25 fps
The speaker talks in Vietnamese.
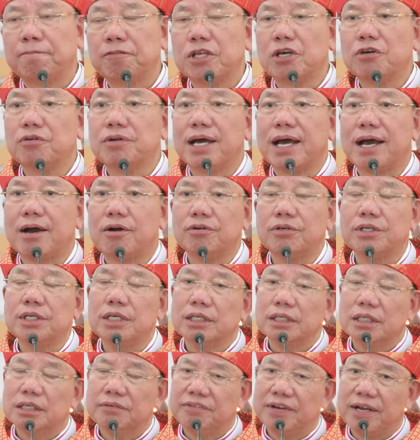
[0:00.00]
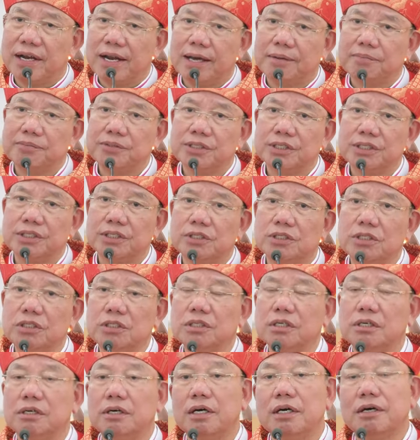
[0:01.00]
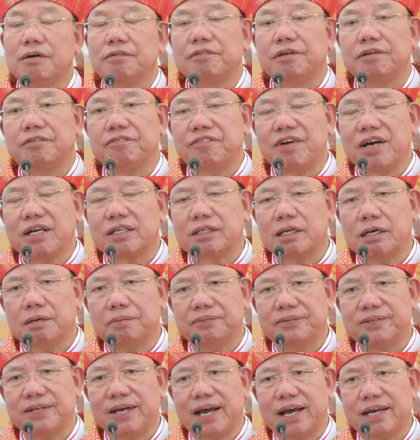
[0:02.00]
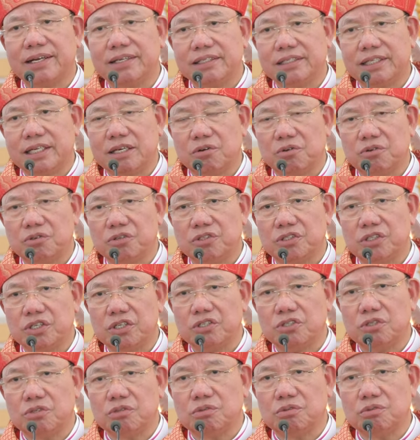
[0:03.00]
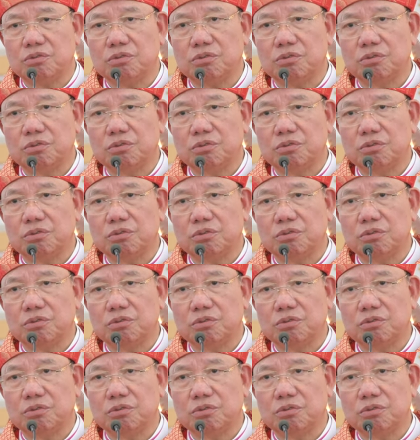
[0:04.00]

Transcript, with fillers: theo đạo thì phải làm gì thưa phải vác thập giá đi theo Đức Giêsu